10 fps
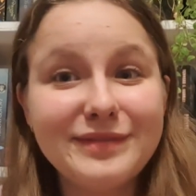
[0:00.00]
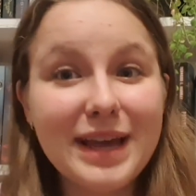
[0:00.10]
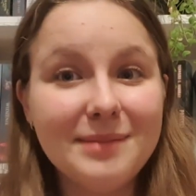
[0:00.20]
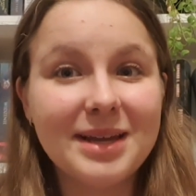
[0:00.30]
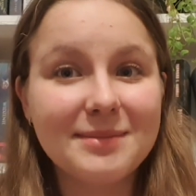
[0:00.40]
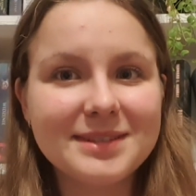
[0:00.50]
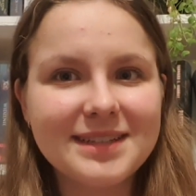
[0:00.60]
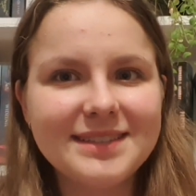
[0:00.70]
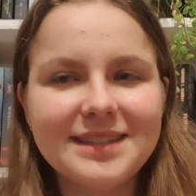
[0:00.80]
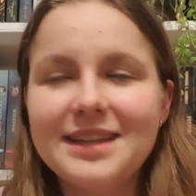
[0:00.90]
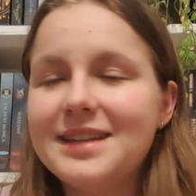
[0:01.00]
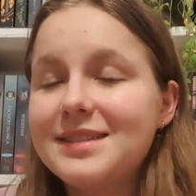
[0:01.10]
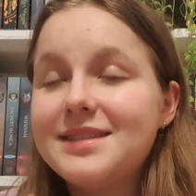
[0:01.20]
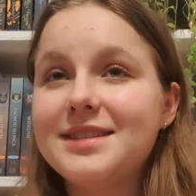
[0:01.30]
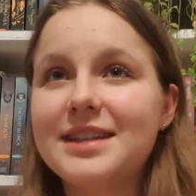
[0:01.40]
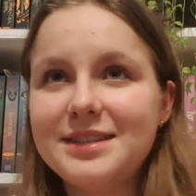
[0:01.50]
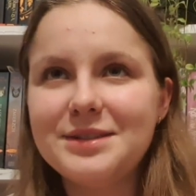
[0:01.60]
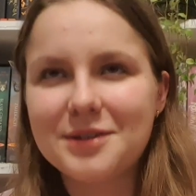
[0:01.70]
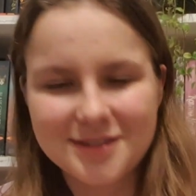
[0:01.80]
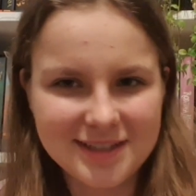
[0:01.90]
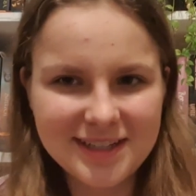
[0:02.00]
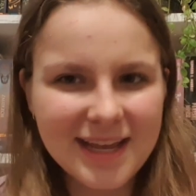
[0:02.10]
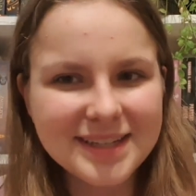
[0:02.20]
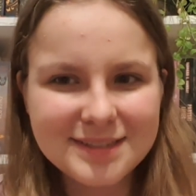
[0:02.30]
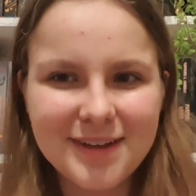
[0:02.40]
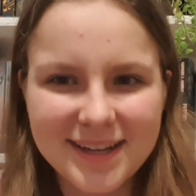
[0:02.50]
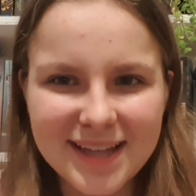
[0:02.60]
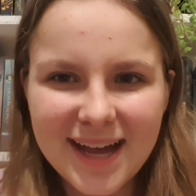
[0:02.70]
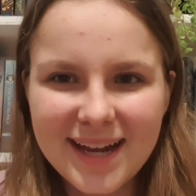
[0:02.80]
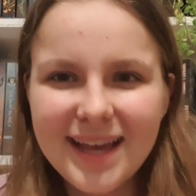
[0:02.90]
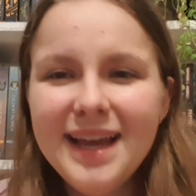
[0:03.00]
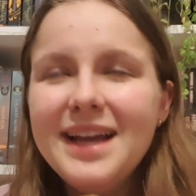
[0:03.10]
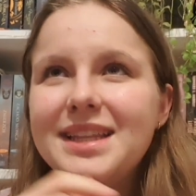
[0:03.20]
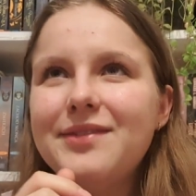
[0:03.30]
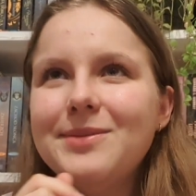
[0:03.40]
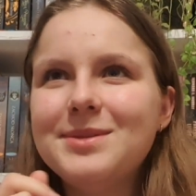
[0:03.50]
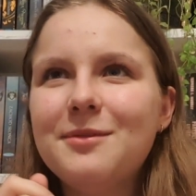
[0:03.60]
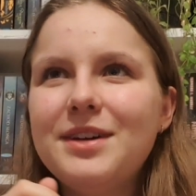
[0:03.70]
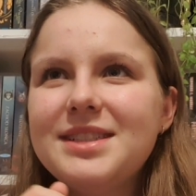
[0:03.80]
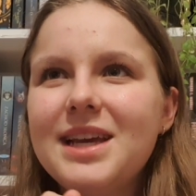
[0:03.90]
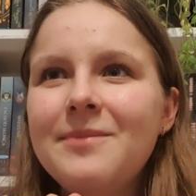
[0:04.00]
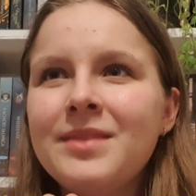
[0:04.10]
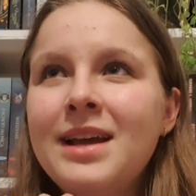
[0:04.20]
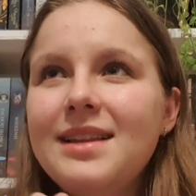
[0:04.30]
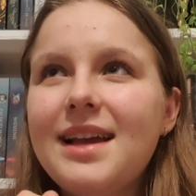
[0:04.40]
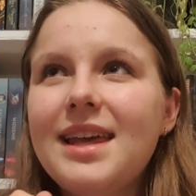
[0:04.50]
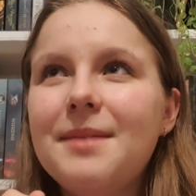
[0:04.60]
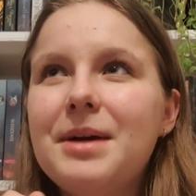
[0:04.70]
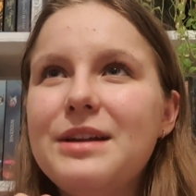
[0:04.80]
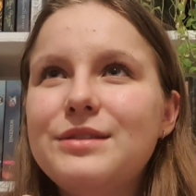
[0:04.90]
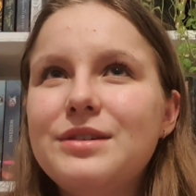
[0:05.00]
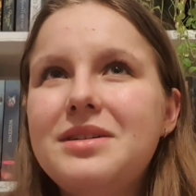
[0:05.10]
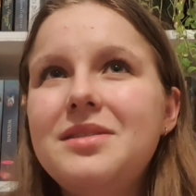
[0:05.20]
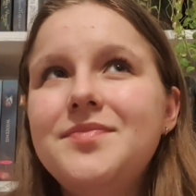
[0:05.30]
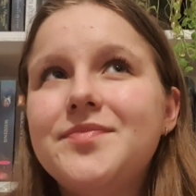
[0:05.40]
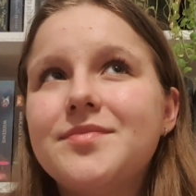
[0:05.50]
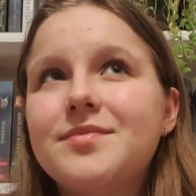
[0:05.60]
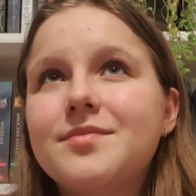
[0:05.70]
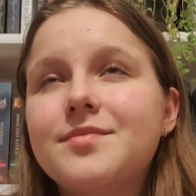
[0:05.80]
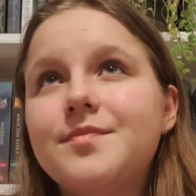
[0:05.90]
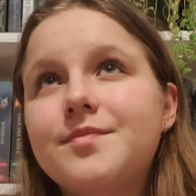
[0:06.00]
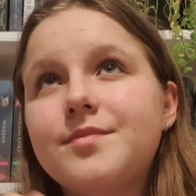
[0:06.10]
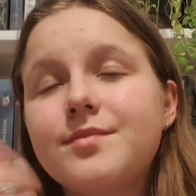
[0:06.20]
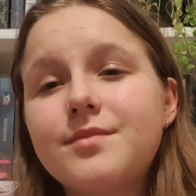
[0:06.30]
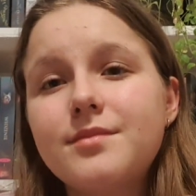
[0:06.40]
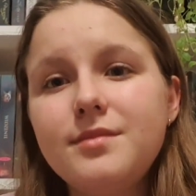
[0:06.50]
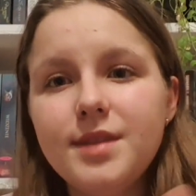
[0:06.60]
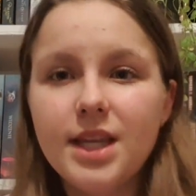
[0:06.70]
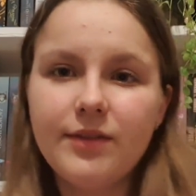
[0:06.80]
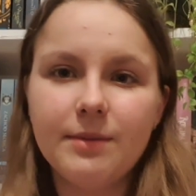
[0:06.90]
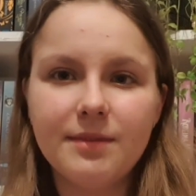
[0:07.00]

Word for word: wiem, jakby skręcenie czyjejś kostki nie jest fajne, ale nie wiem czemu właśnie takie bardzo nie wiem,